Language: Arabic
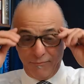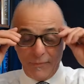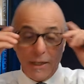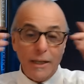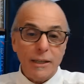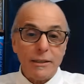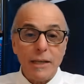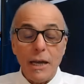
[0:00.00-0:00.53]

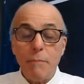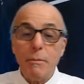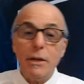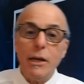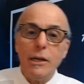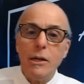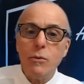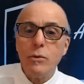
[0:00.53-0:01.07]
حيت دائما
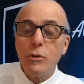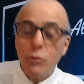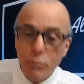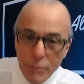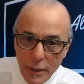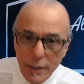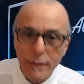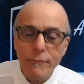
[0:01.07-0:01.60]
العلويين
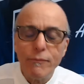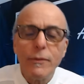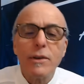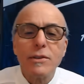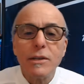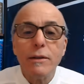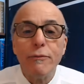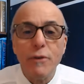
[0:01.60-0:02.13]
هما
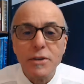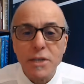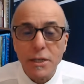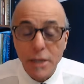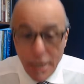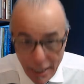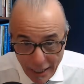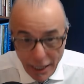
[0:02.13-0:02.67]
اصل الفساد
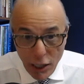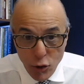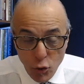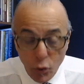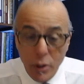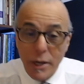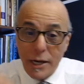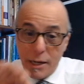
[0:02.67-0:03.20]

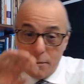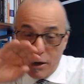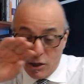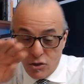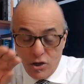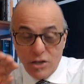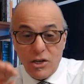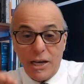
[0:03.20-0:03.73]
عقتو راه ما
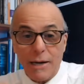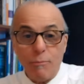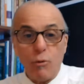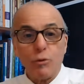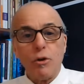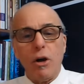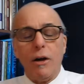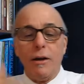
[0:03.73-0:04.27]
خرجناش على
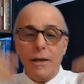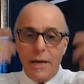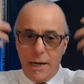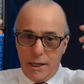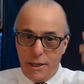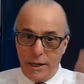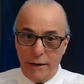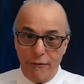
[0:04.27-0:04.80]
الموضوع
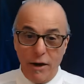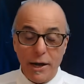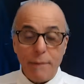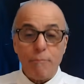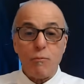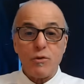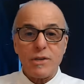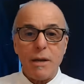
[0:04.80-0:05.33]
حنا راه في
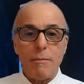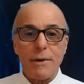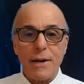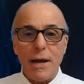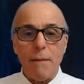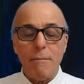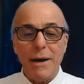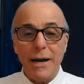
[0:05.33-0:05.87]
حرب
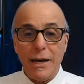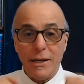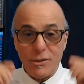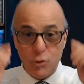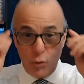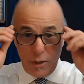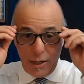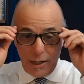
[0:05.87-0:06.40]
مستمره مع
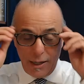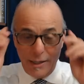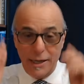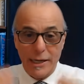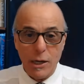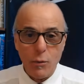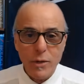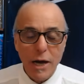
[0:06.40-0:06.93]
السنه
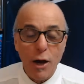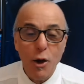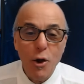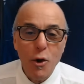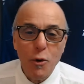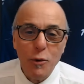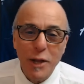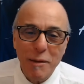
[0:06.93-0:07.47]
العلويه
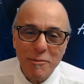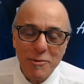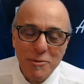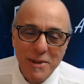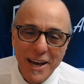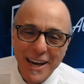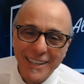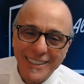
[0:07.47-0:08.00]
والحمد
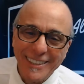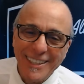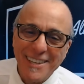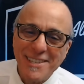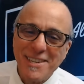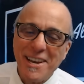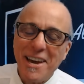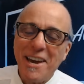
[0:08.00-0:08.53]
لله
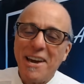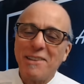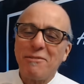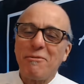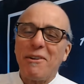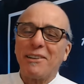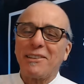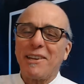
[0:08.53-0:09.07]

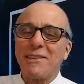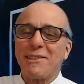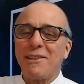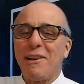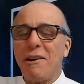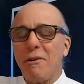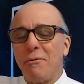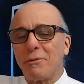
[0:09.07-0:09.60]
تتساقط
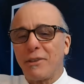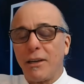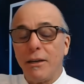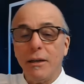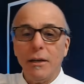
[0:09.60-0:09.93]
وتتساقط